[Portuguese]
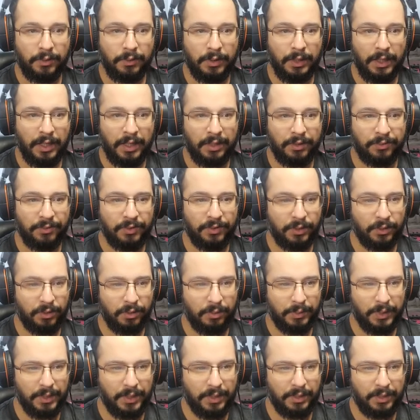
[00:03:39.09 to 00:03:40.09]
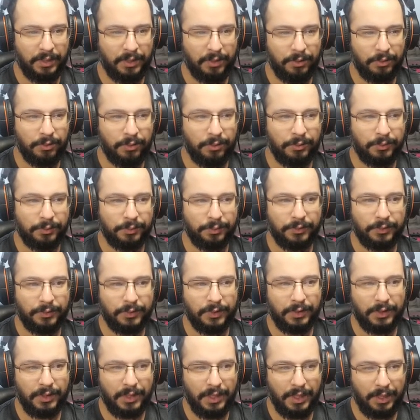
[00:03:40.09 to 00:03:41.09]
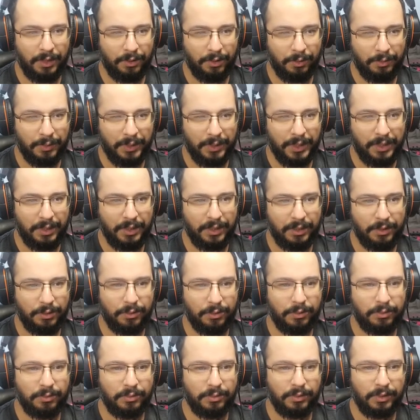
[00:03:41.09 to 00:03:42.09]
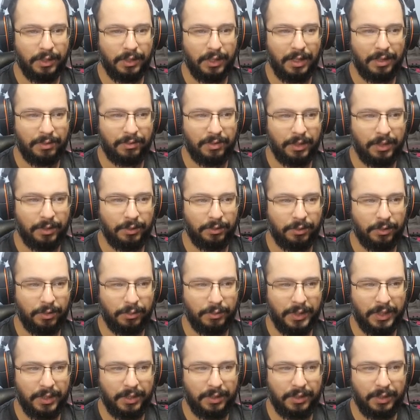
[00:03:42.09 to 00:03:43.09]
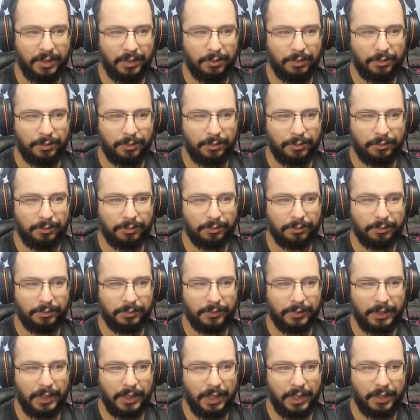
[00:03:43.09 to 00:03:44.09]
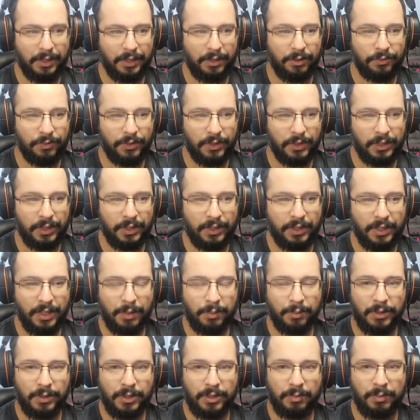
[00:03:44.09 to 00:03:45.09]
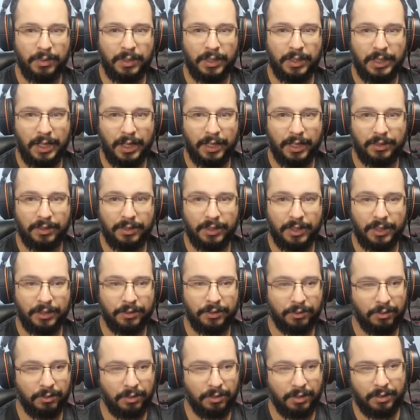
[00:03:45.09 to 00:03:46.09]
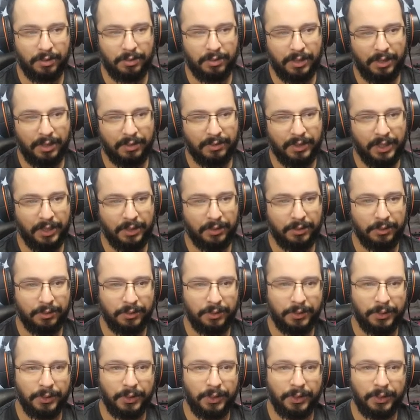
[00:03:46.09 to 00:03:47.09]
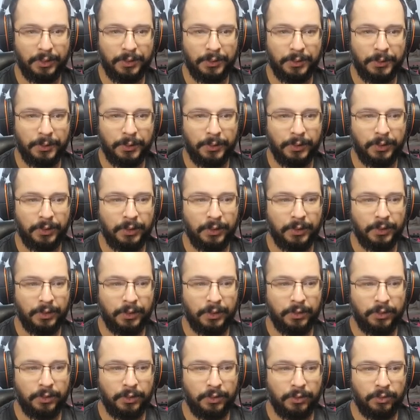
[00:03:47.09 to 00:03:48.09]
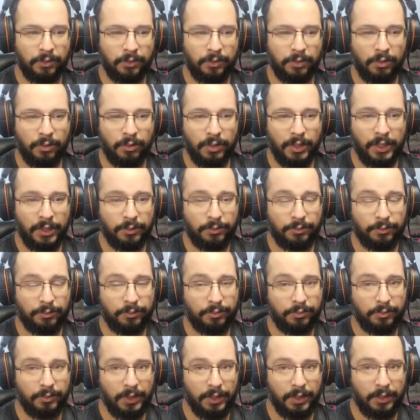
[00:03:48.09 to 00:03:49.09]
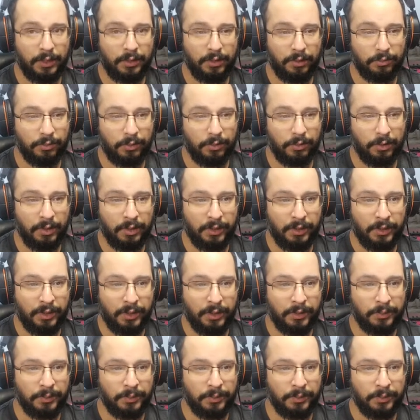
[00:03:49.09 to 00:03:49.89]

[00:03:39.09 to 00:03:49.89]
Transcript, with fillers: f toma e5, d toma e5, cavalo toma e5, e aqui o Fischer tem a possibilidade né, de trocar os cavalos torre 1 ele não troca.